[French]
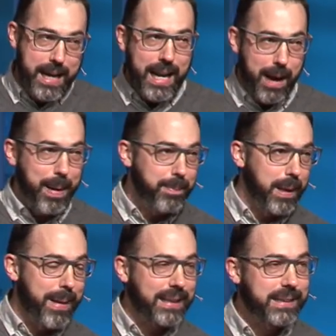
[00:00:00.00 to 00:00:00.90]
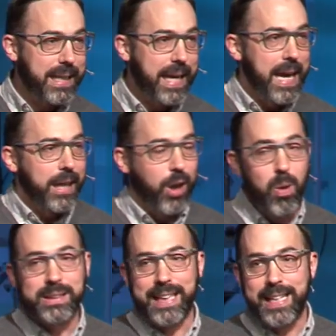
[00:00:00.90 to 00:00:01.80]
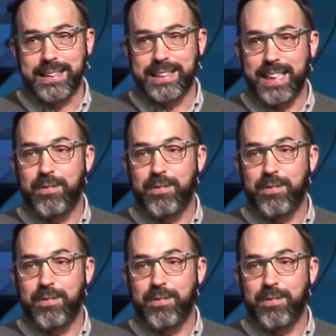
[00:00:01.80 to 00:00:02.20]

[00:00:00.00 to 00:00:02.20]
la même thématique. Donc, ça nécessite